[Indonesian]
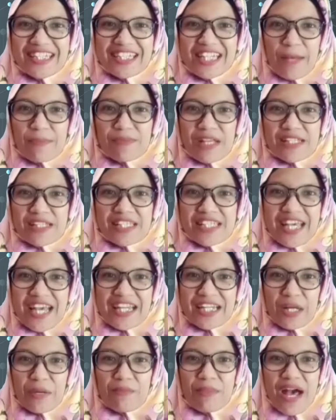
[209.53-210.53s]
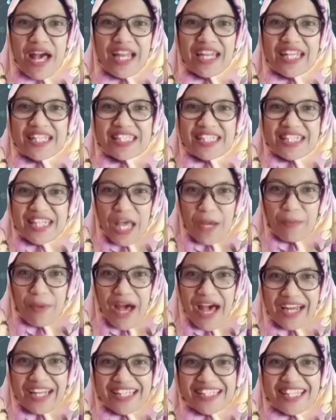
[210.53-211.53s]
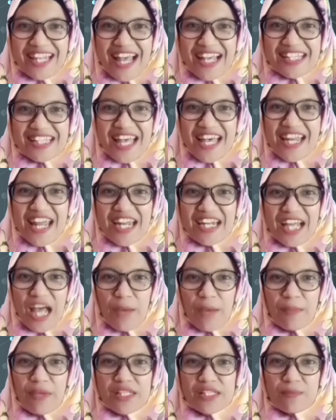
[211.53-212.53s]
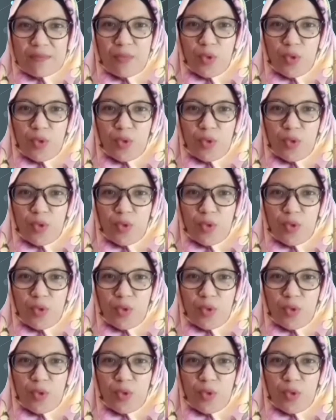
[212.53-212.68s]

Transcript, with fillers: Tetap saksikan kembali setiap hari Selasa dan Kamis